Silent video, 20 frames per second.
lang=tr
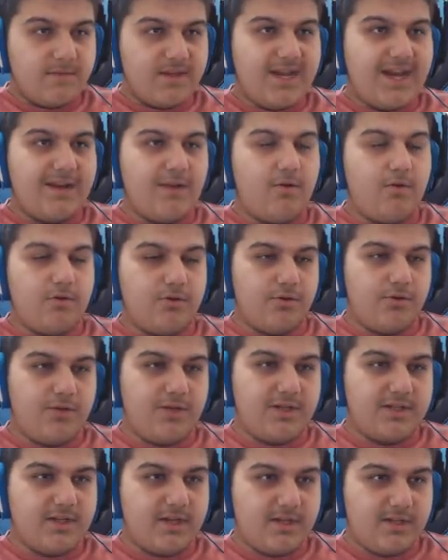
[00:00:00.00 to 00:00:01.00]
Yani orada
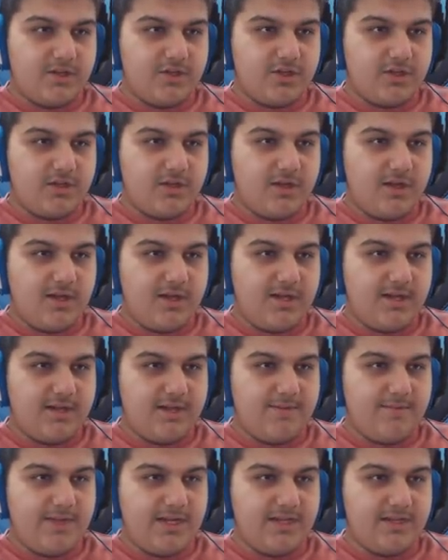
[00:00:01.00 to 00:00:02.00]
oyna sadece. A'ya
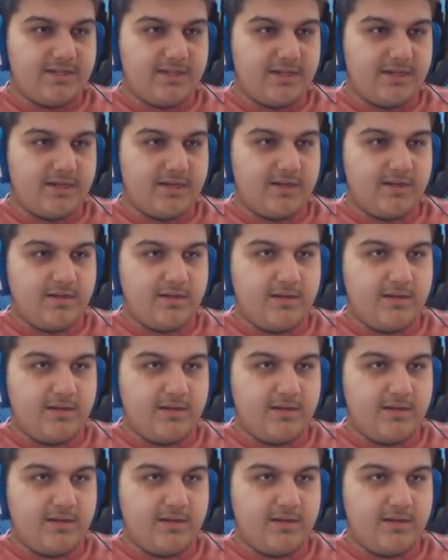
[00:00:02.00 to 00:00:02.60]
gelmen yasak.